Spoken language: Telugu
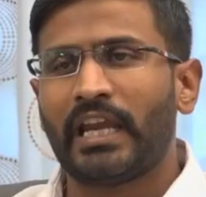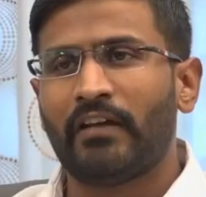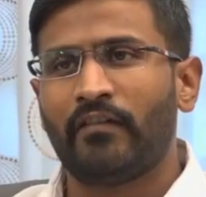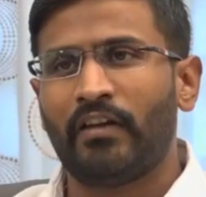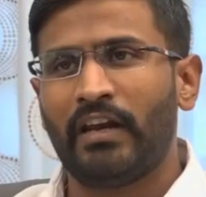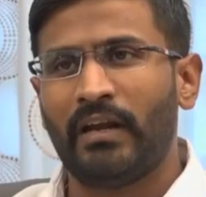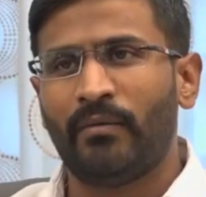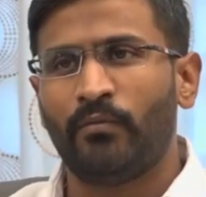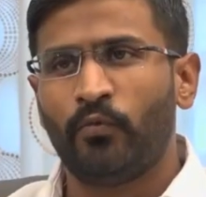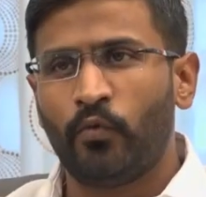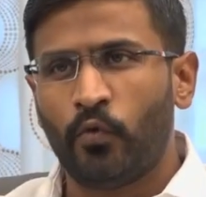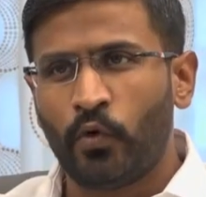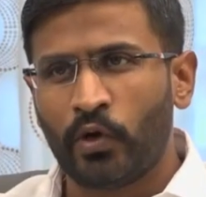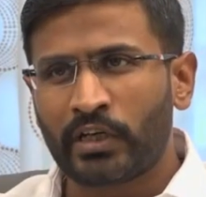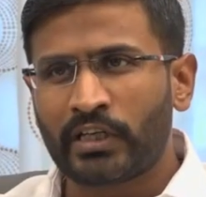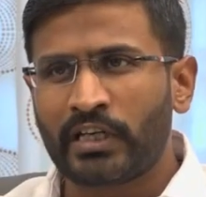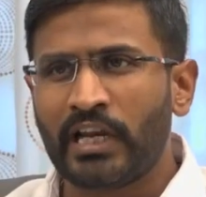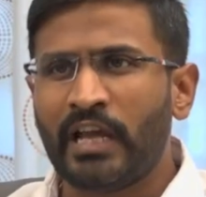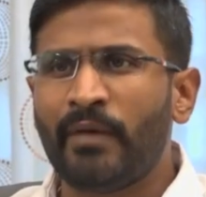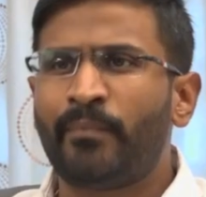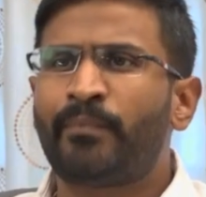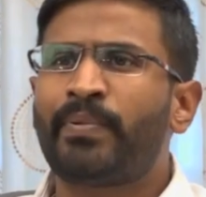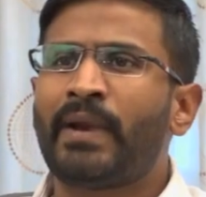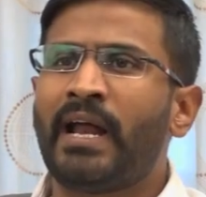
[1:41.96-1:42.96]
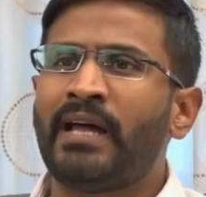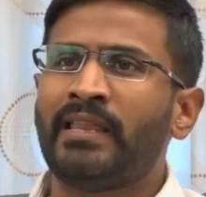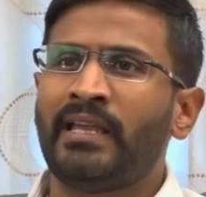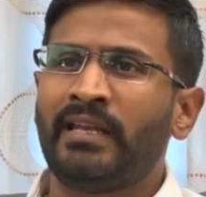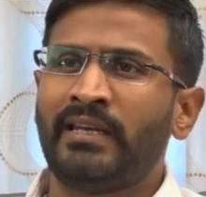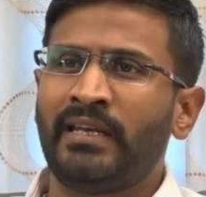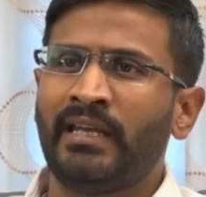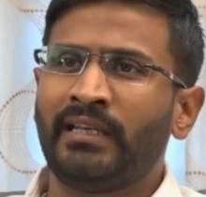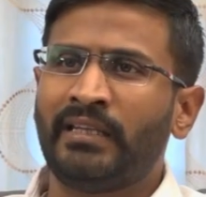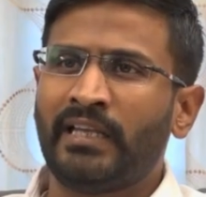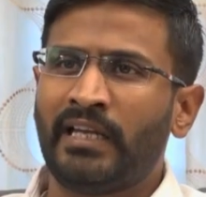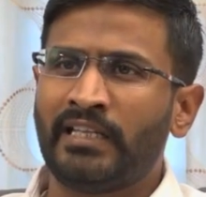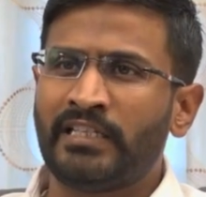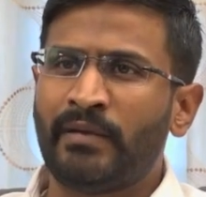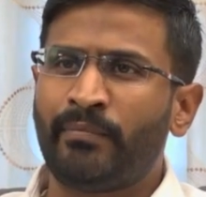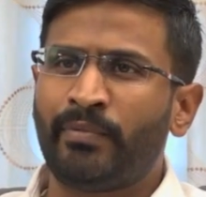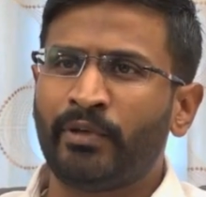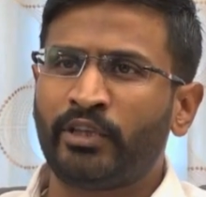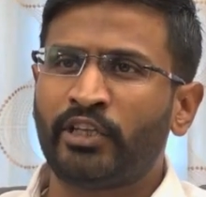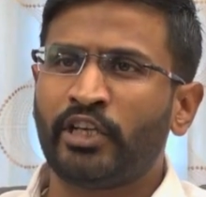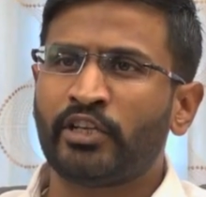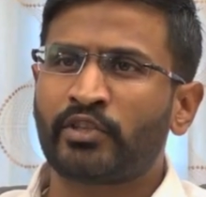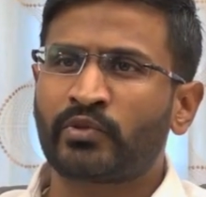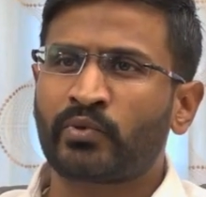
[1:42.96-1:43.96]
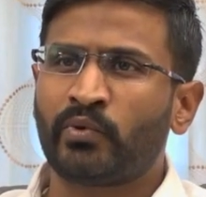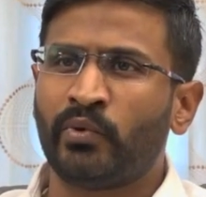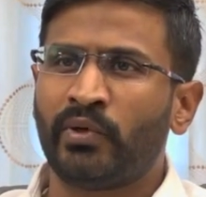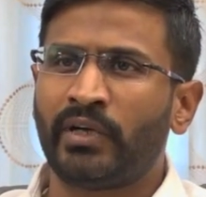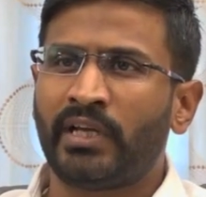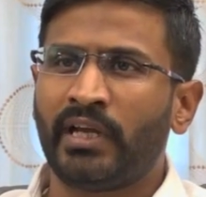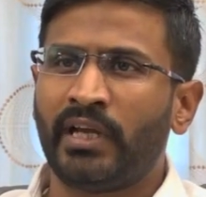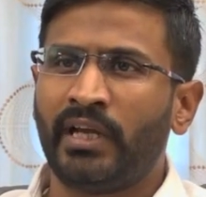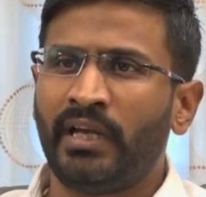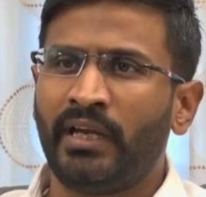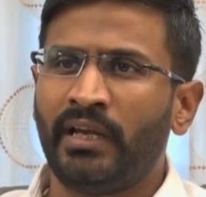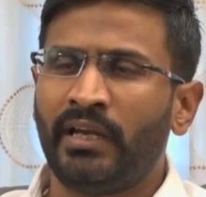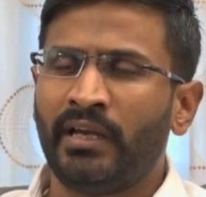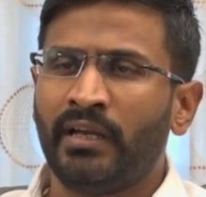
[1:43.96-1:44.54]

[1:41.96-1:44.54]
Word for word: కేవలం ఓట్లే ప్రాధాన్యత అని చెప్పి తీసుకుంటే